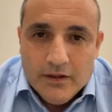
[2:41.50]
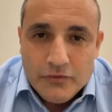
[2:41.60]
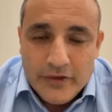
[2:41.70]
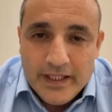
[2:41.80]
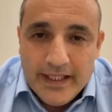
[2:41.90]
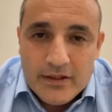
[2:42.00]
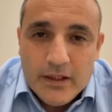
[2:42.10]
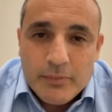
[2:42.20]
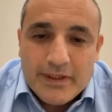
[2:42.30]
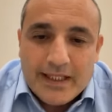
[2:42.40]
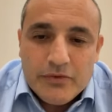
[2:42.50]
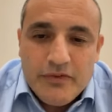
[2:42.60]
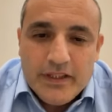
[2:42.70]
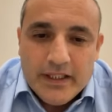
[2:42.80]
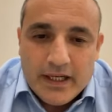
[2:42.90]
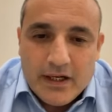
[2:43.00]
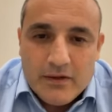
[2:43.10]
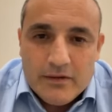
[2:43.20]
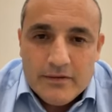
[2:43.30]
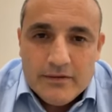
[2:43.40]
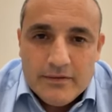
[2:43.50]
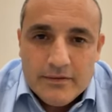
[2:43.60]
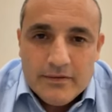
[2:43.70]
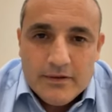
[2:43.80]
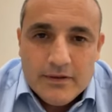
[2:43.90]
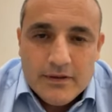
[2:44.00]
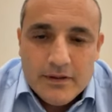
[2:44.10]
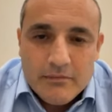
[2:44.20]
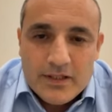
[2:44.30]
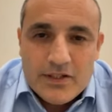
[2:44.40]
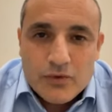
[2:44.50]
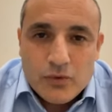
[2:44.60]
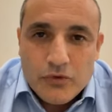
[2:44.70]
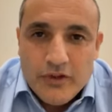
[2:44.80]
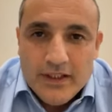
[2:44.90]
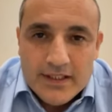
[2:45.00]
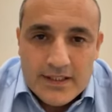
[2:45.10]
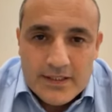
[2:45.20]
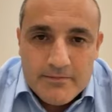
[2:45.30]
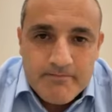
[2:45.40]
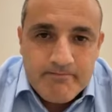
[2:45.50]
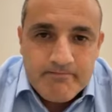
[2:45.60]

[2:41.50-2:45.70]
Eu fui eleito deputado federal, mas eu não estou feliz.